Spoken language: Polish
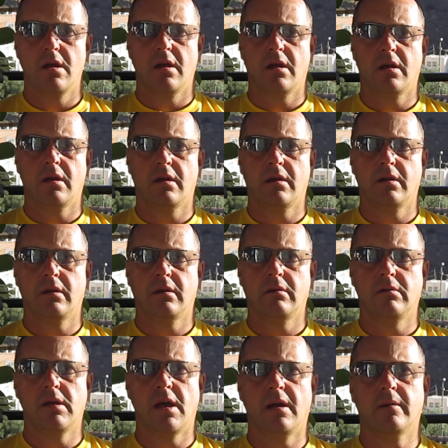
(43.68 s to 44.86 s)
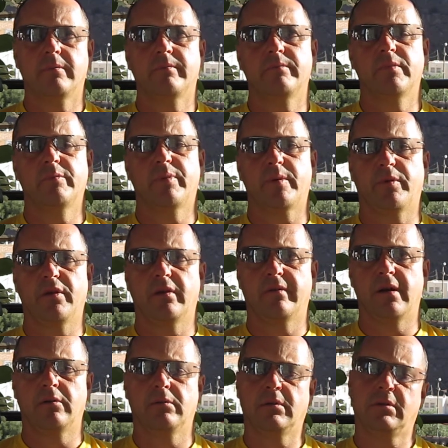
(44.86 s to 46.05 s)
E, ja bym
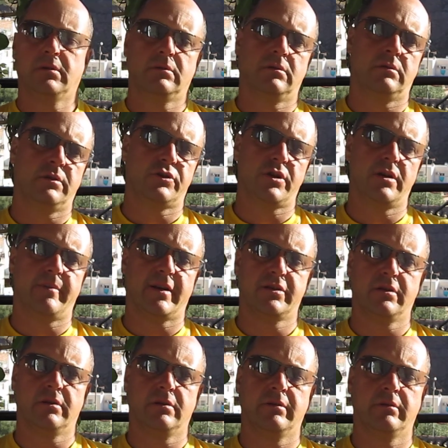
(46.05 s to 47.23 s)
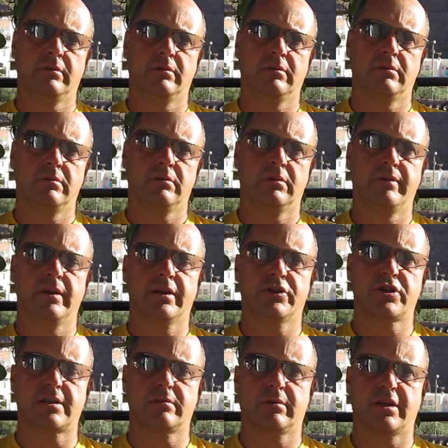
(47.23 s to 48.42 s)
proponował, e, jeżeli macie e, chwilkę
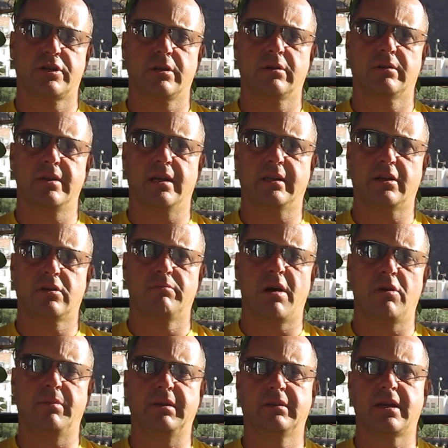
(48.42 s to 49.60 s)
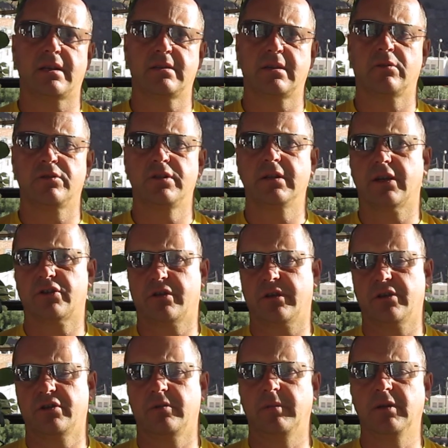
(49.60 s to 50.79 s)
czasu każdego dnia, taką małą medytację, godzinkę
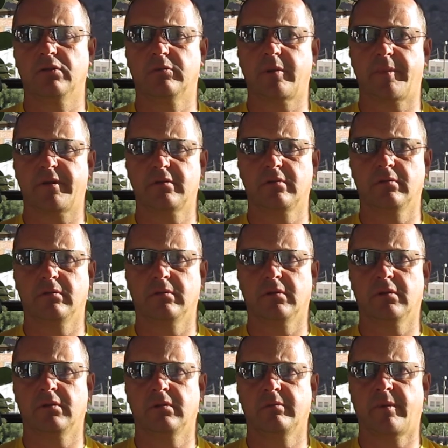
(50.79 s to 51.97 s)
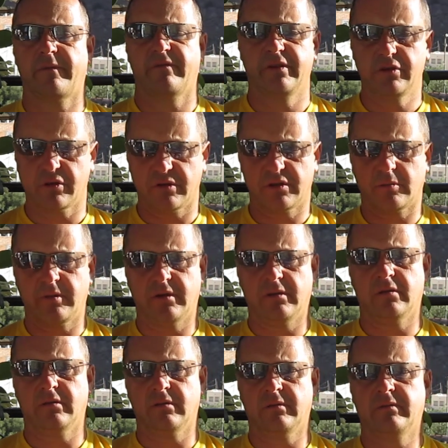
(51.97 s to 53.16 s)
40 minut, po prostu wyciąć sobie
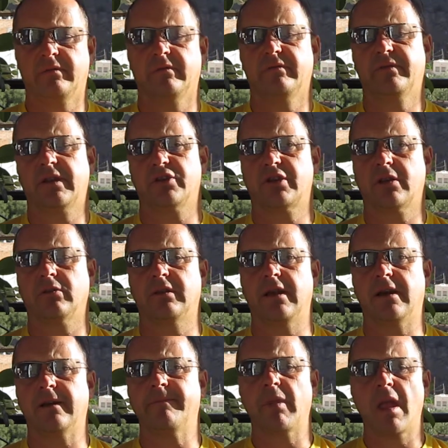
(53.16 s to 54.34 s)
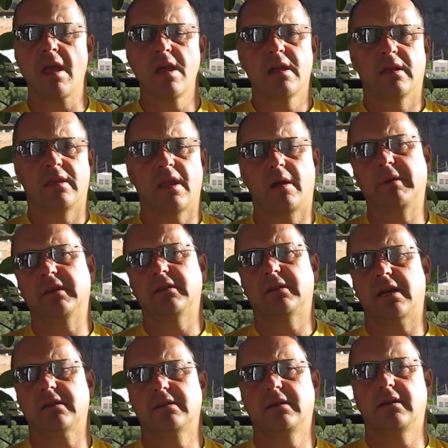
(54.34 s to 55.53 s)
każdego dnia na
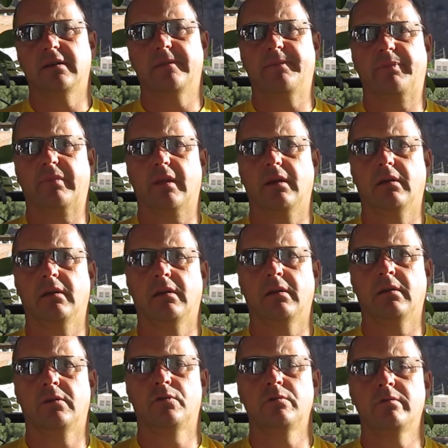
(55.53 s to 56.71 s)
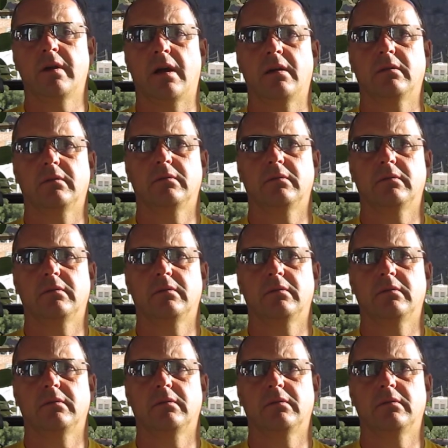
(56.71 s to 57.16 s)
medytację, która